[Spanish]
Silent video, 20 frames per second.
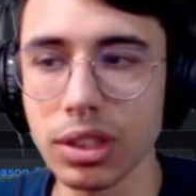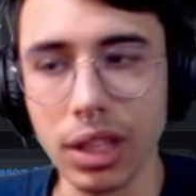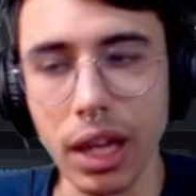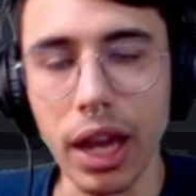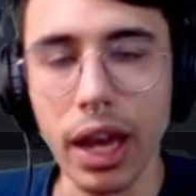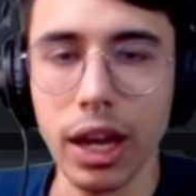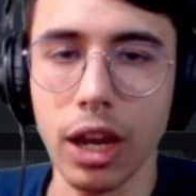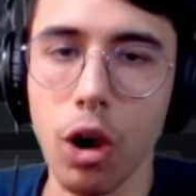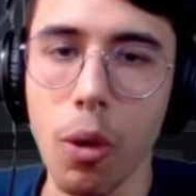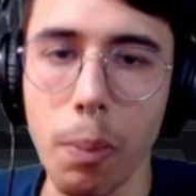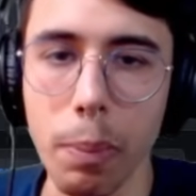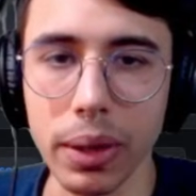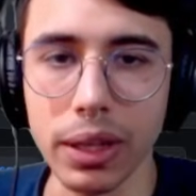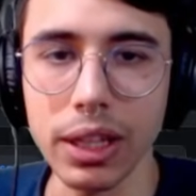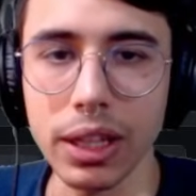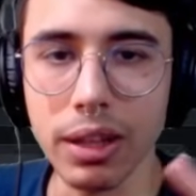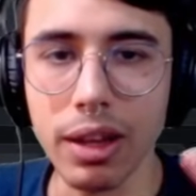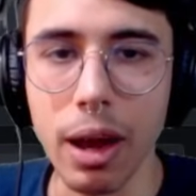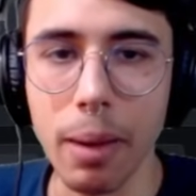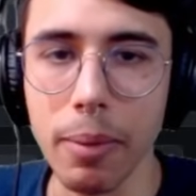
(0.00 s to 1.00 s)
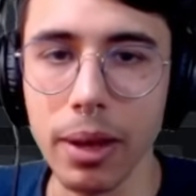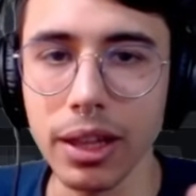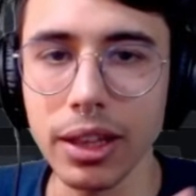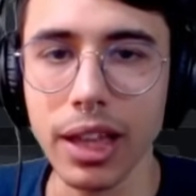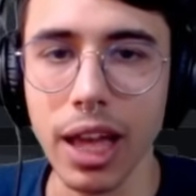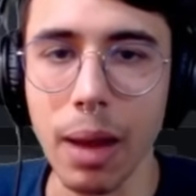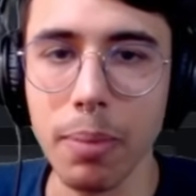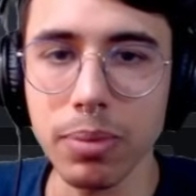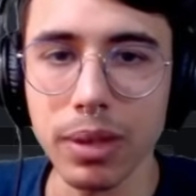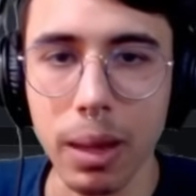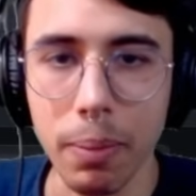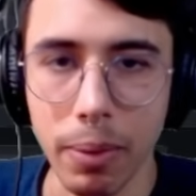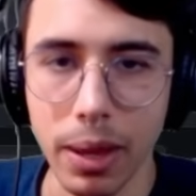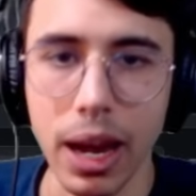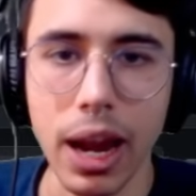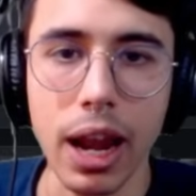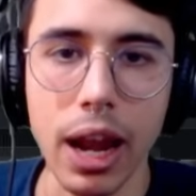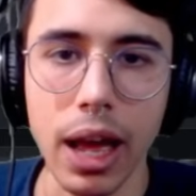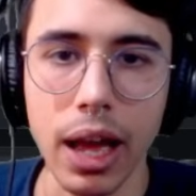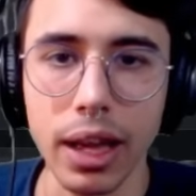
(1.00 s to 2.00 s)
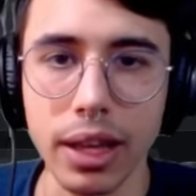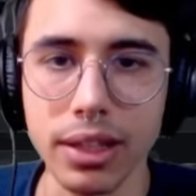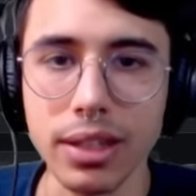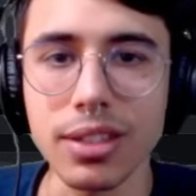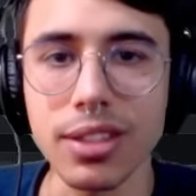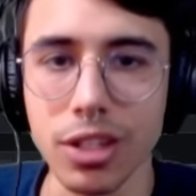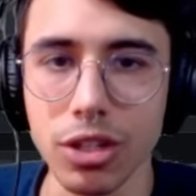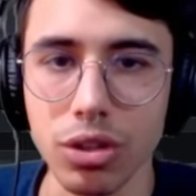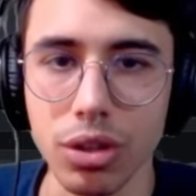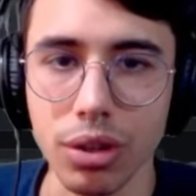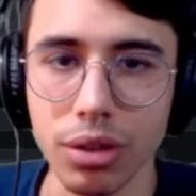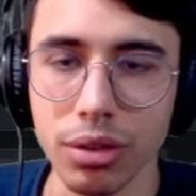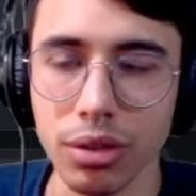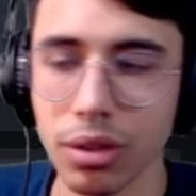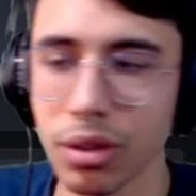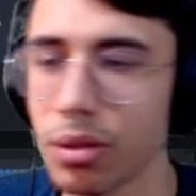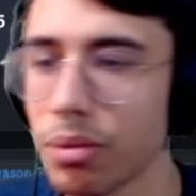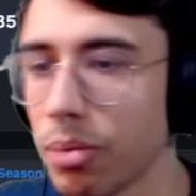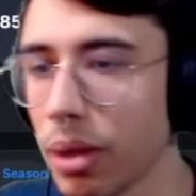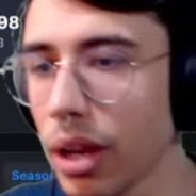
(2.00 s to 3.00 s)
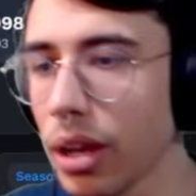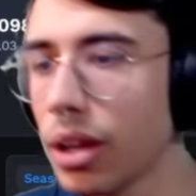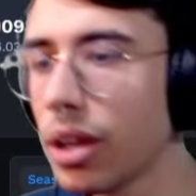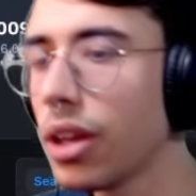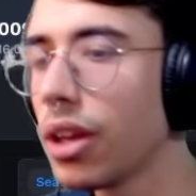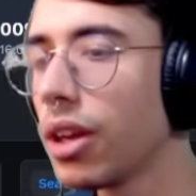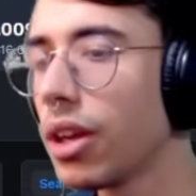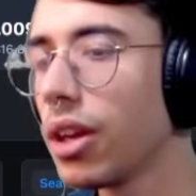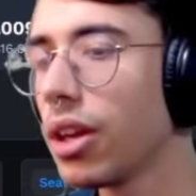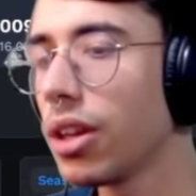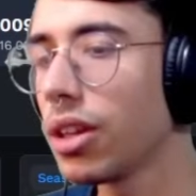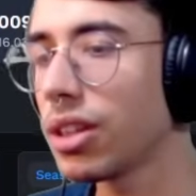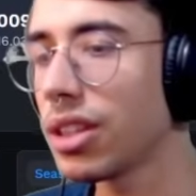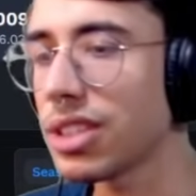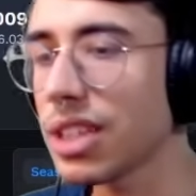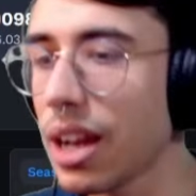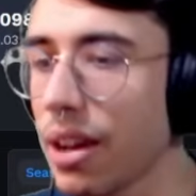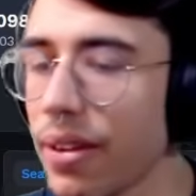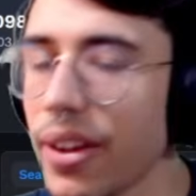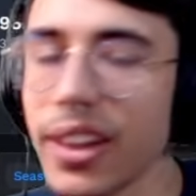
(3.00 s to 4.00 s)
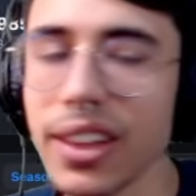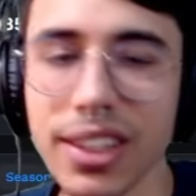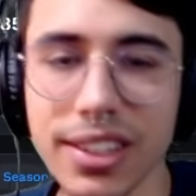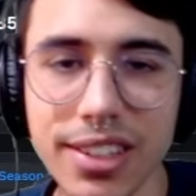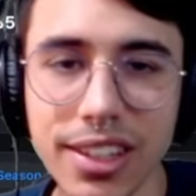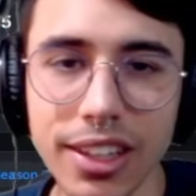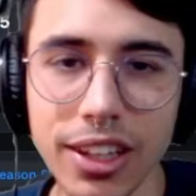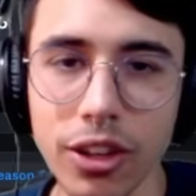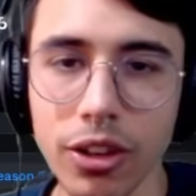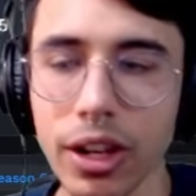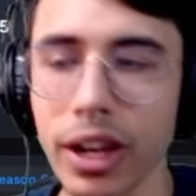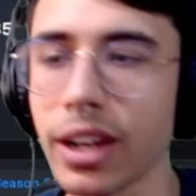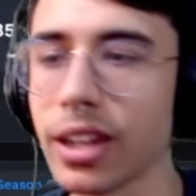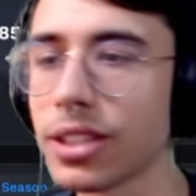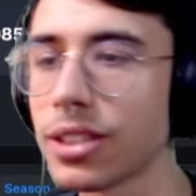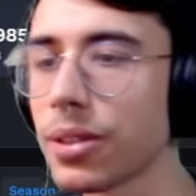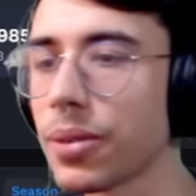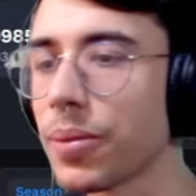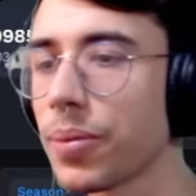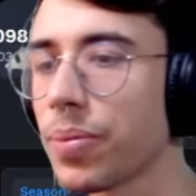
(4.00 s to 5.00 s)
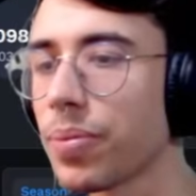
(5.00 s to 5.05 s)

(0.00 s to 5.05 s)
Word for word: Es competitivamente apta para la Season. ¿bien? Te sale 27 dólares.